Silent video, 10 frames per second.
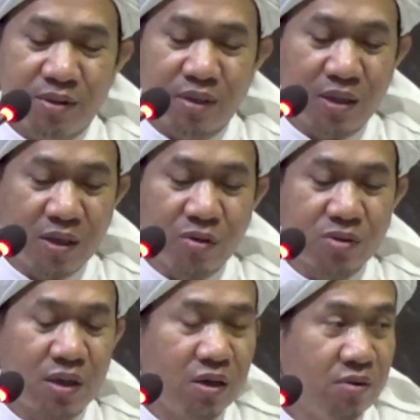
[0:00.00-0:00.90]
jadi nggak
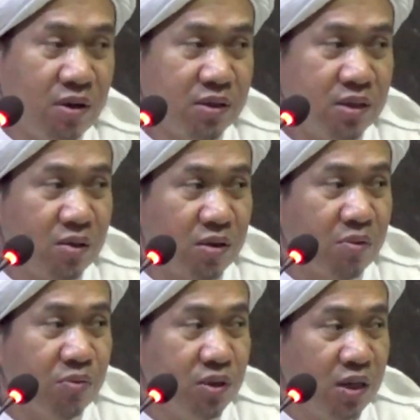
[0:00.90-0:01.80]
usah khawatir
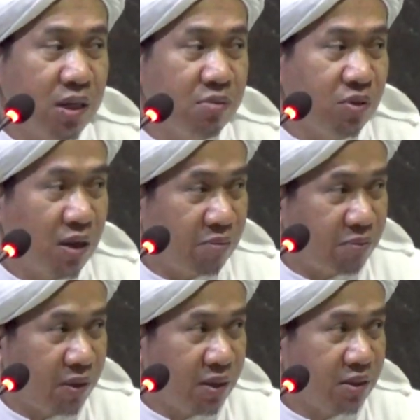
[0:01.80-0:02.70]
orang punya ilmu
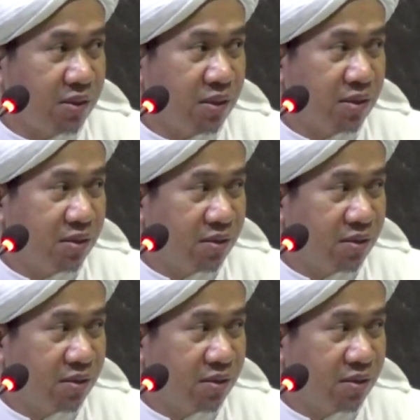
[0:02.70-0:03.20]
gampang aja